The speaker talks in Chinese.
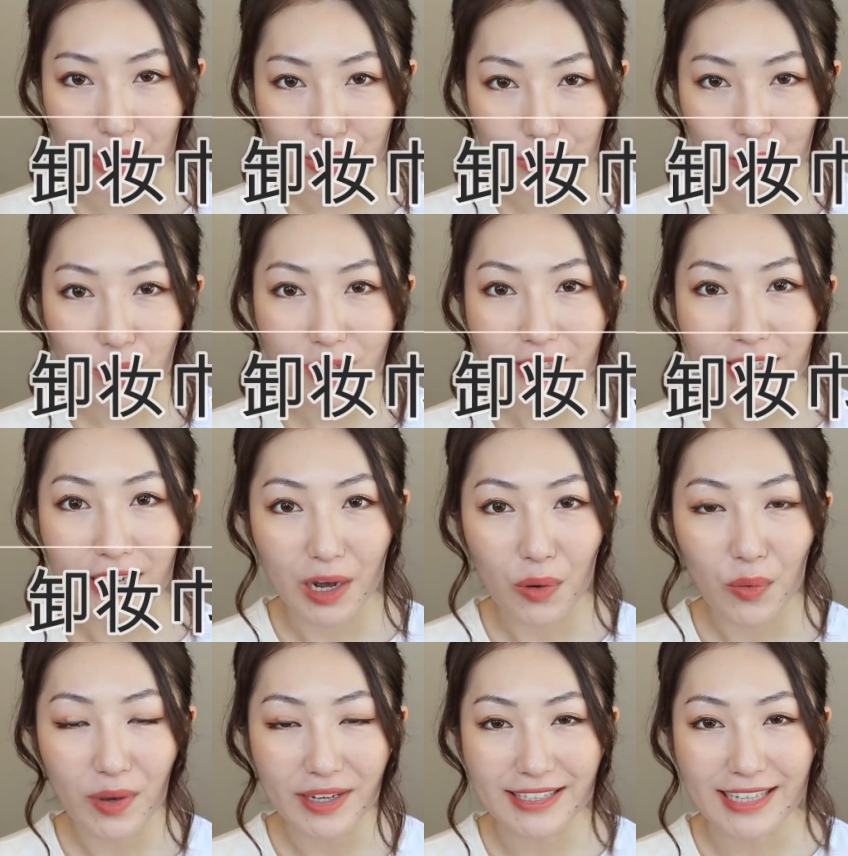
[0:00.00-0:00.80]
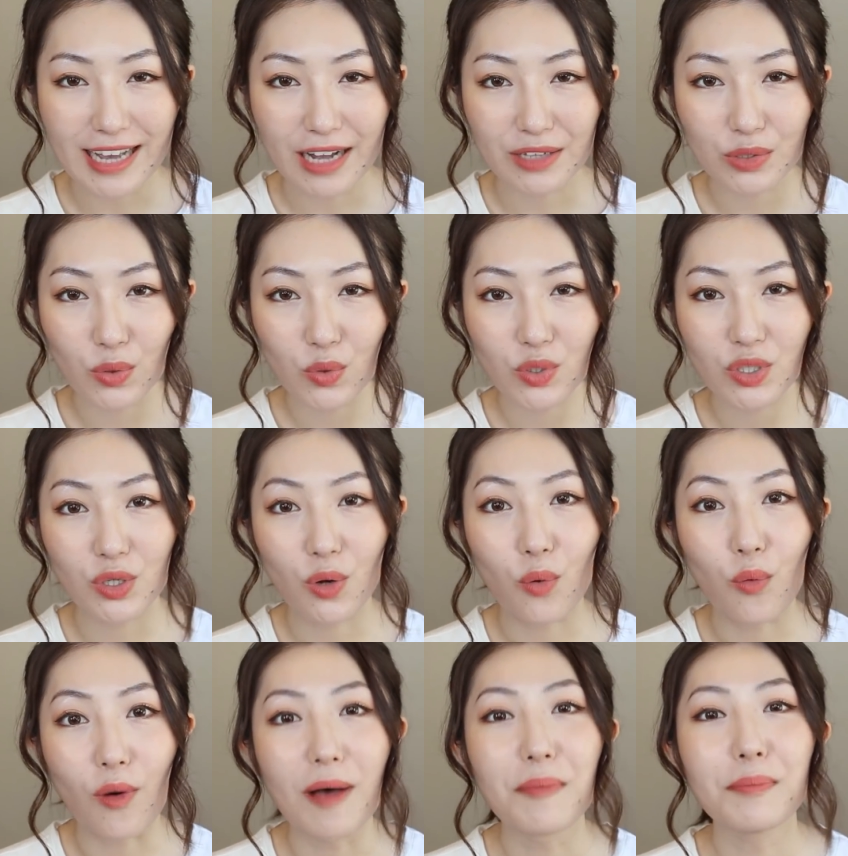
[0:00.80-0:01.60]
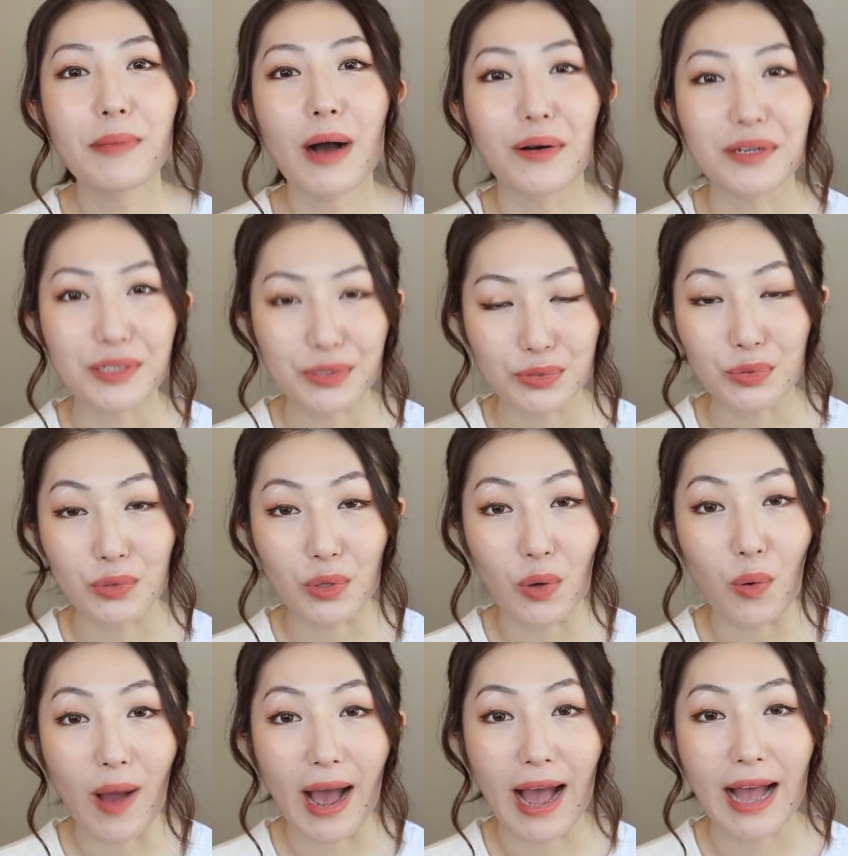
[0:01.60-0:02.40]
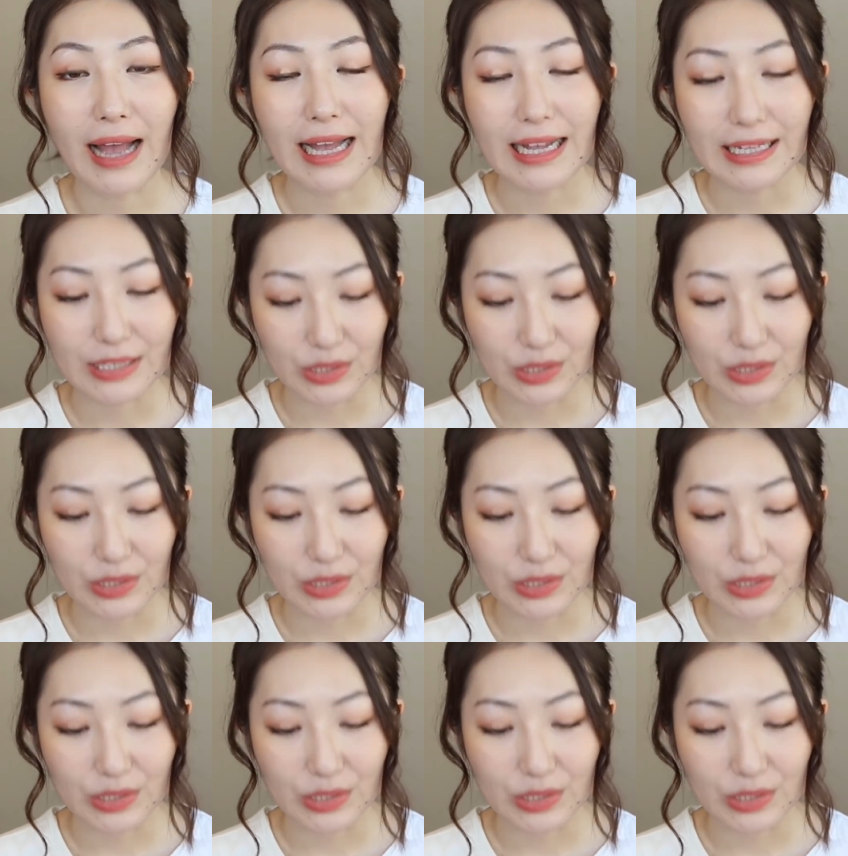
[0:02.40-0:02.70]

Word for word: 如果你和我一样都是环保一族的话，